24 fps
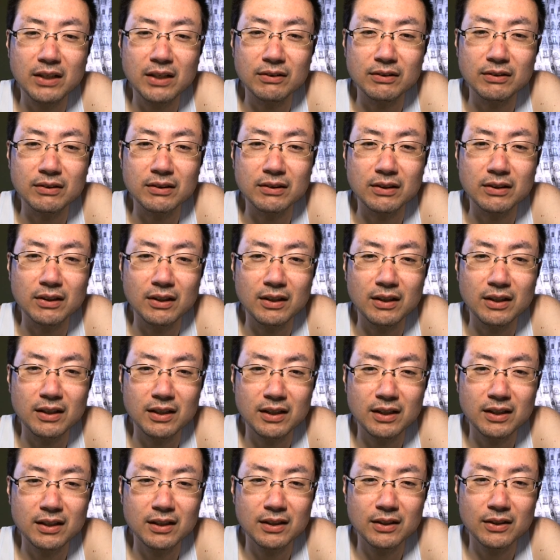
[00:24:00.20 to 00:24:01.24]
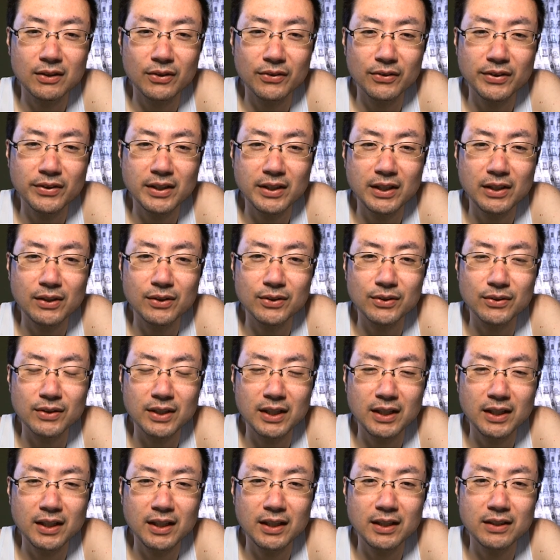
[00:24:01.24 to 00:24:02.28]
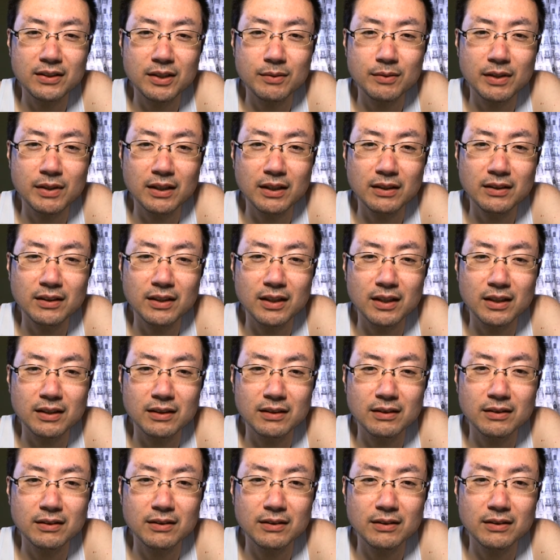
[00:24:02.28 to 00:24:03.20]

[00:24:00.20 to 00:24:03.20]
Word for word: ほんとこんなこと考える暇あったら